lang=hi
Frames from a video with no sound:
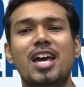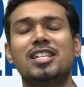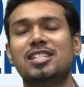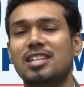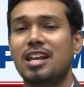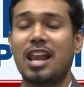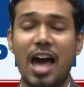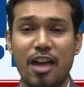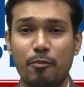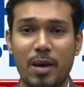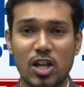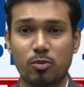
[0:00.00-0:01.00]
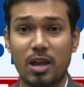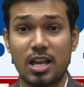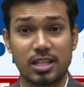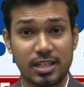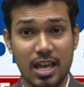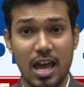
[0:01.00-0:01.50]
इस लाइव बैच में
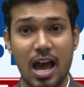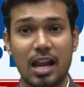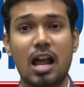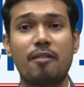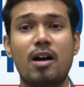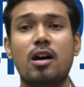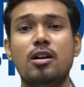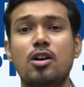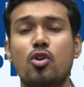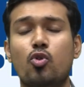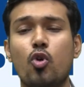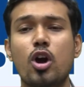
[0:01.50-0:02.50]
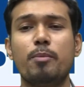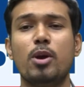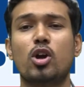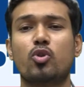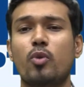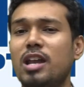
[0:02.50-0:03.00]
इसके अलावा कोई भी
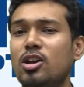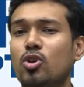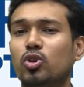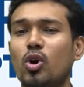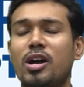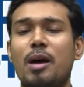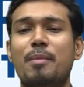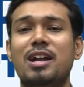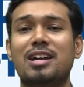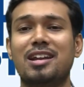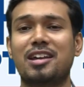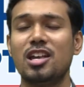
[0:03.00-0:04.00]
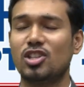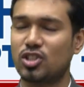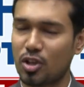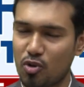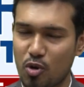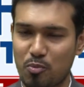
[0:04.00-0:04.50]
और क्वेरी हो तो कमेंट करके
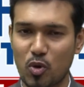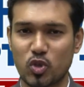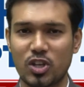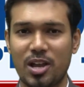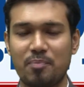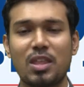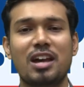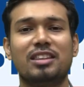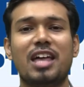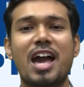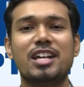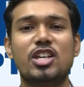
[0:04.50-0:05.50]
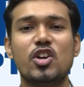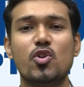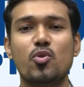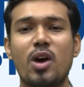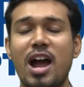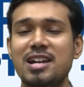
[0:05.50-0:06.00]
जरूर पूछिए थैंक
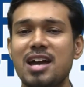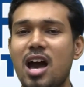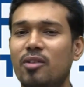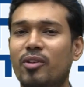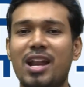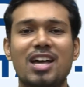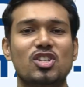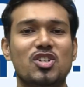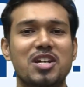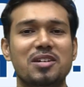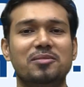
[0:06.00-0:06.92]
यू एंड हैव अ नाइस डे